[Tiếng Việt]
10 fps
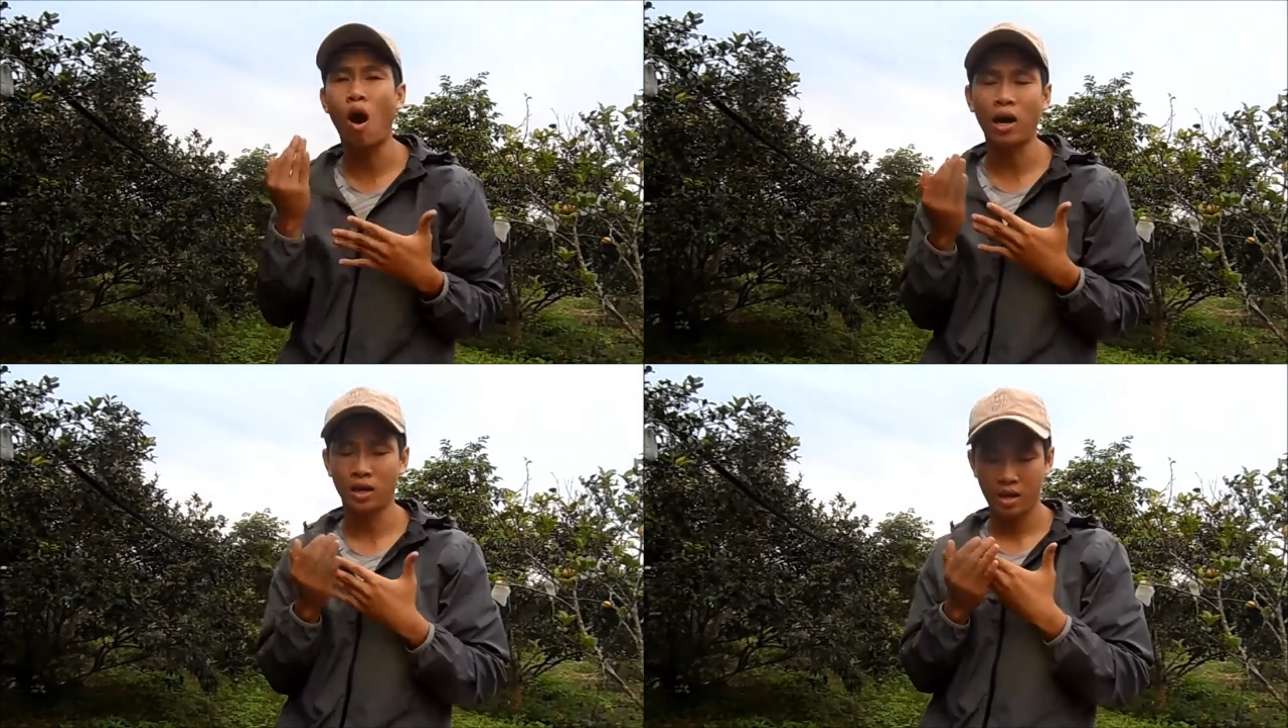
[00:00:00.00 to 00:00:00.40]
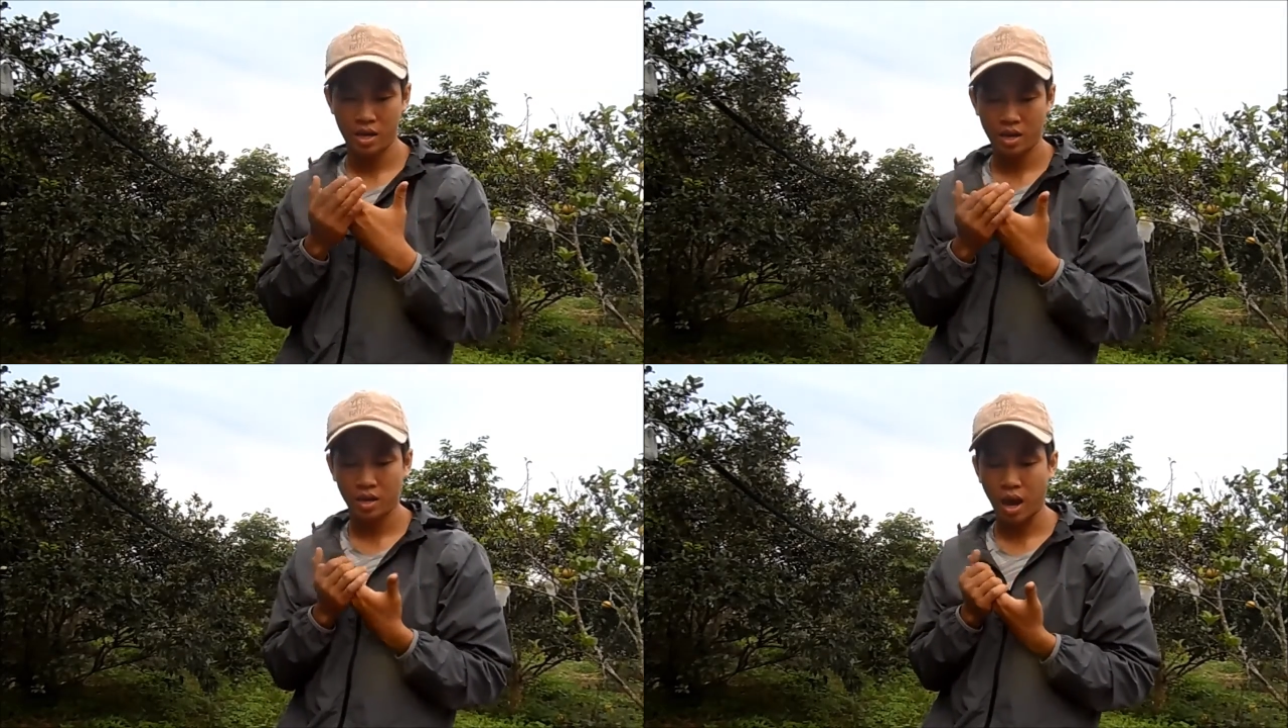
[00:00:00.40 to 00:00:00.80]
loạt
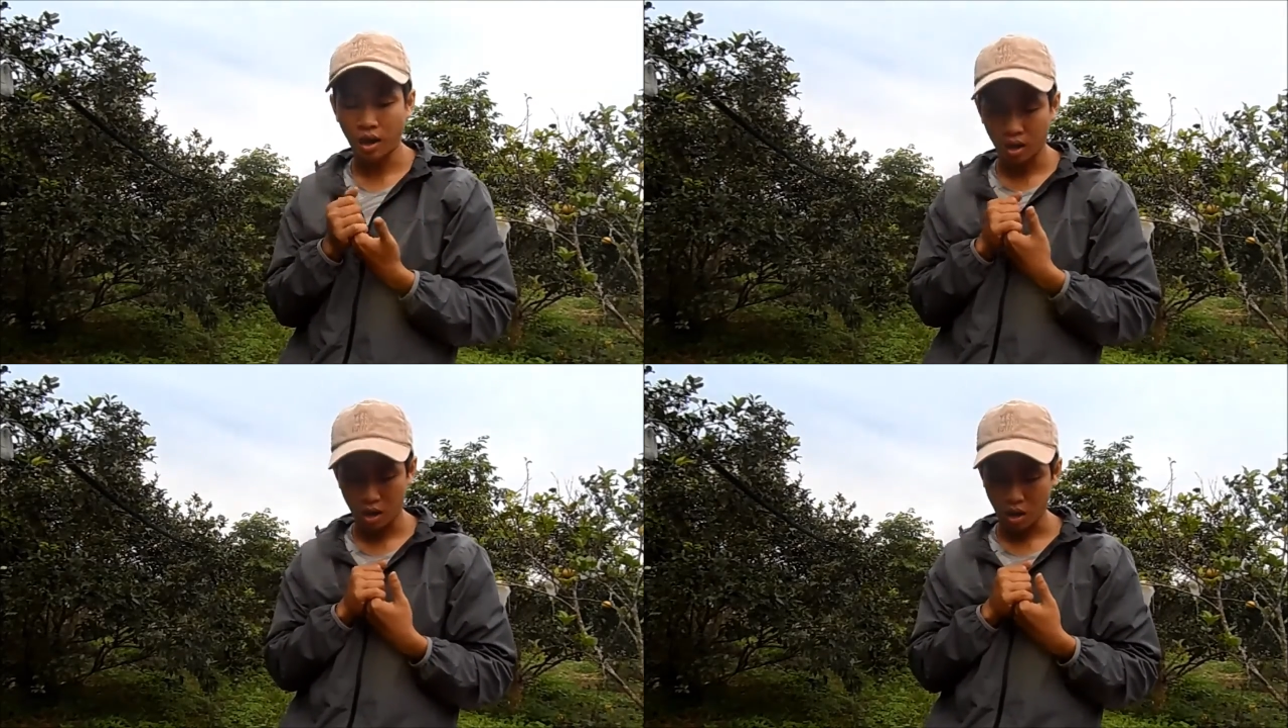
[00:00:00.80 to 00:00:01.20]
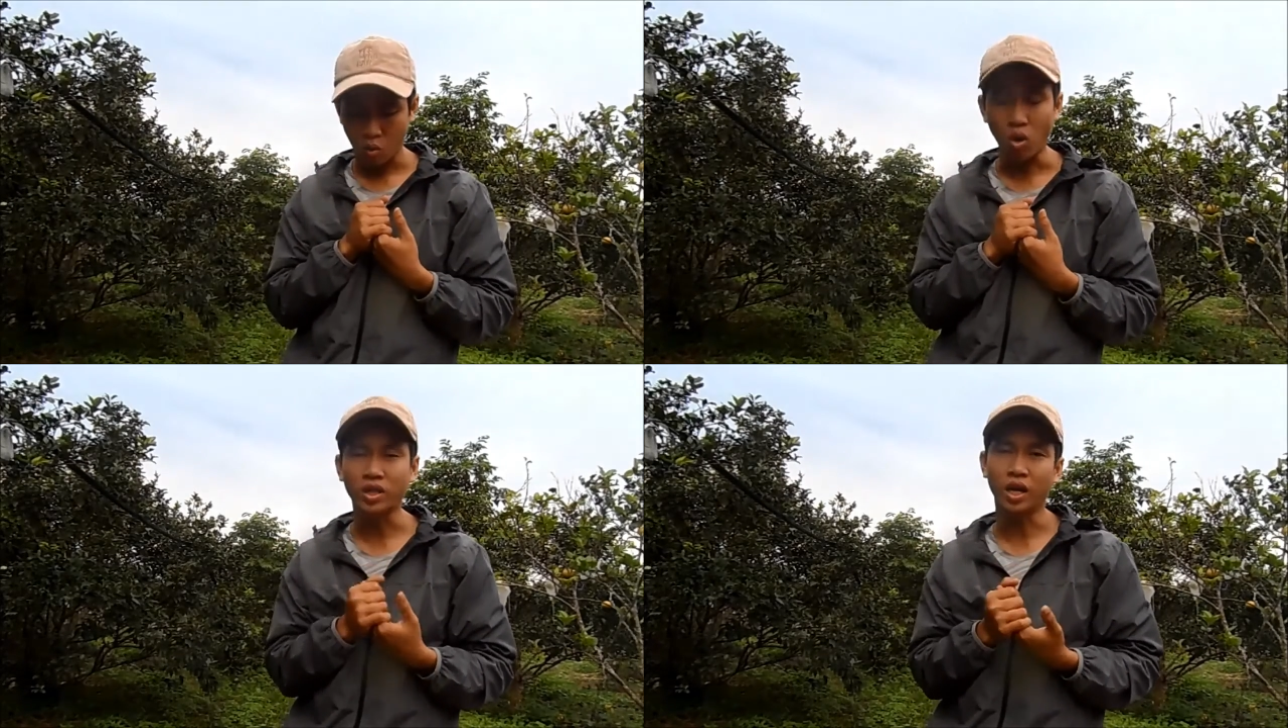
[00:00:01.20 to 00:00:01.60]
các
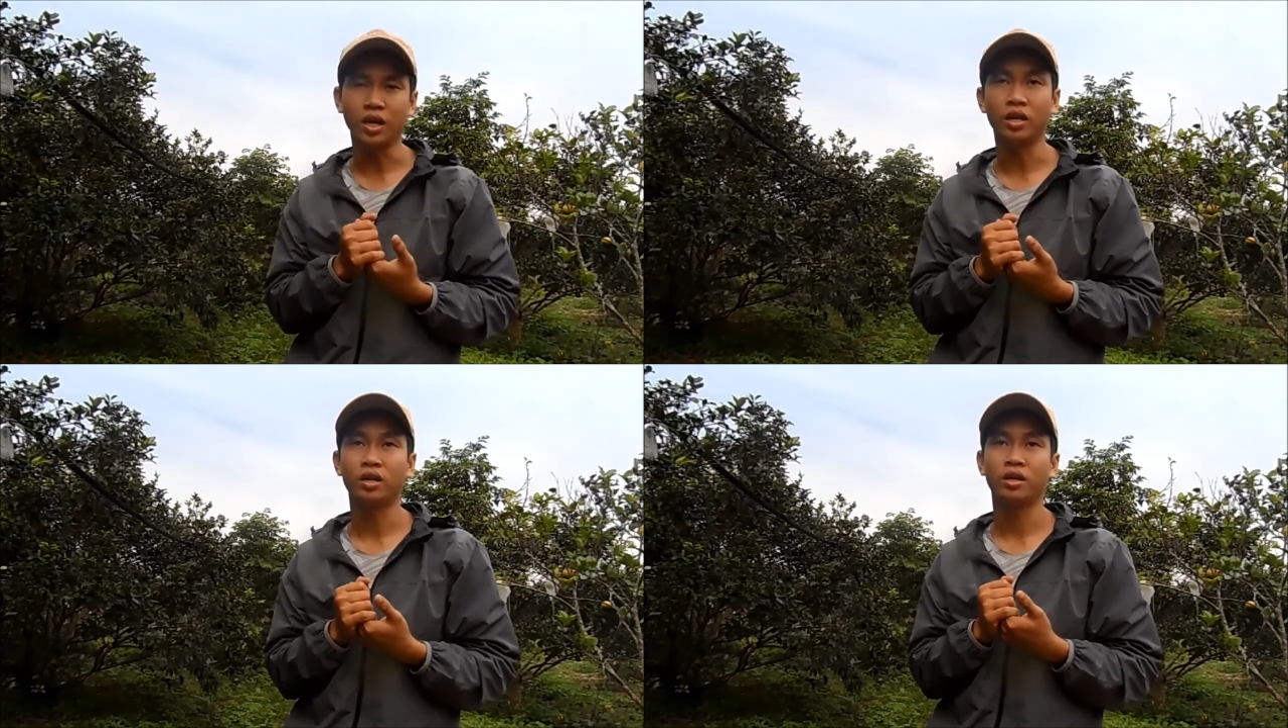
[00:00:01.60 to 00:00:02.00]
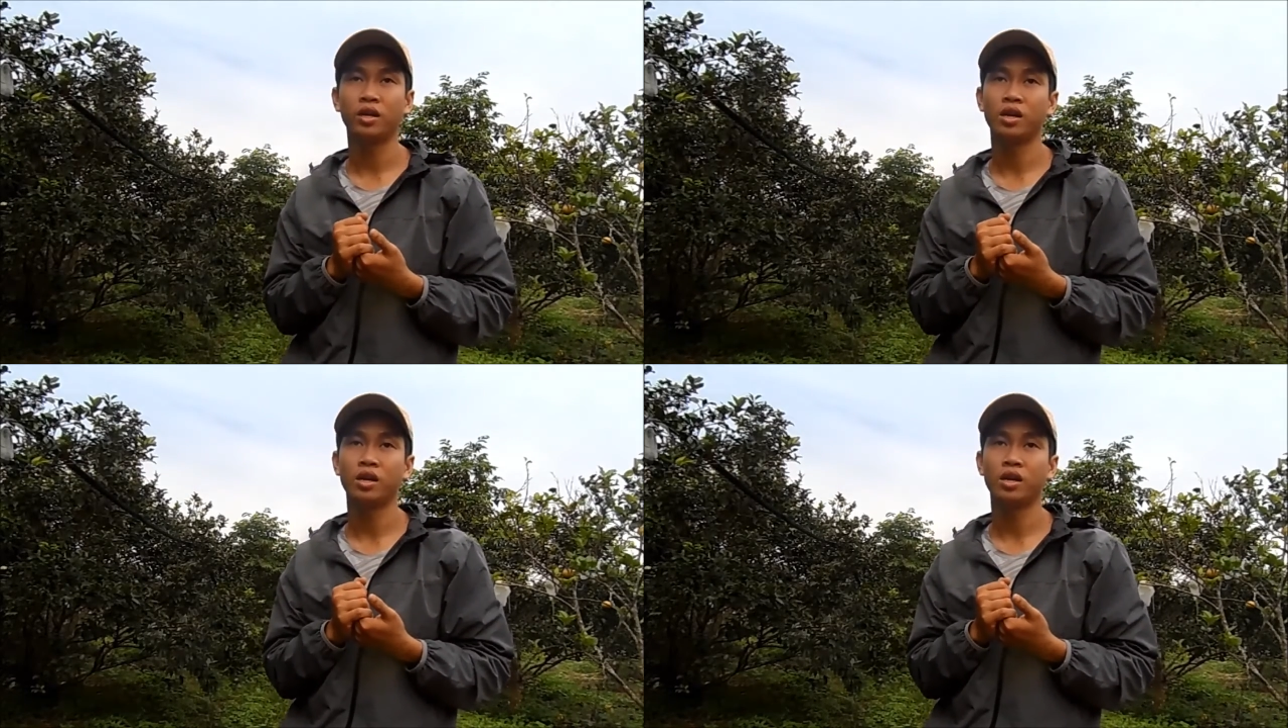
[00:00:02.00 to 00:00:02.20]
quá trình